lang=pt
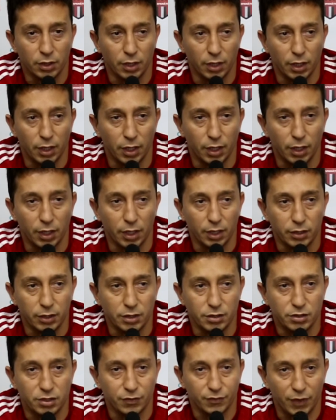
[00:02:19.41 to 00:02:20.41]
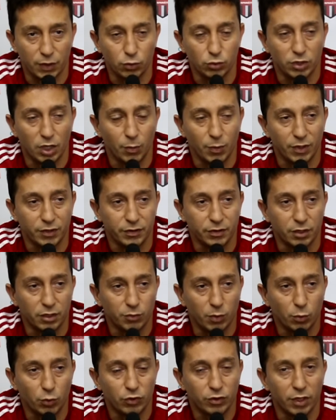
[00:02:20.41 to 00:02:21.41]
é, que a gente vai lutar bastante para
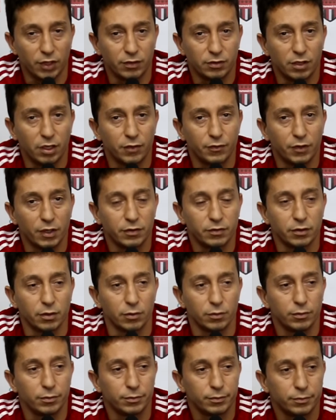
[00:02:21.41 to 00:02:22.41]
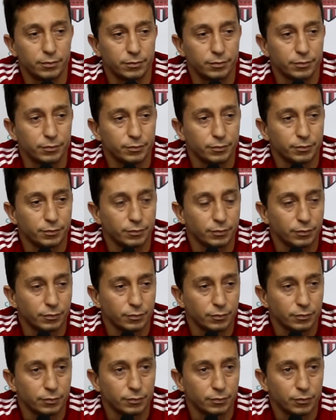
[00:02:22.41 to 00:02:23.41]
buscar essa classificação.
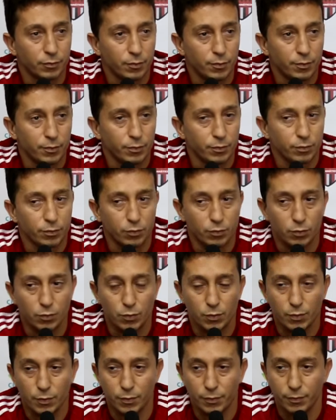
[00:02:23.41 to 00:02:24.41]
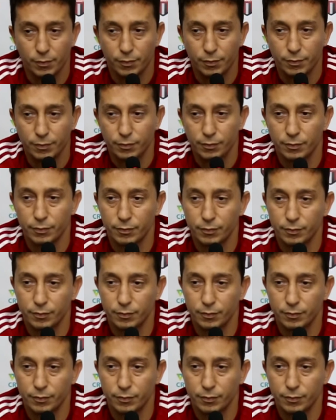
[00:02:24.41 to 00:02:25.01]
É, agora o Gama tem sido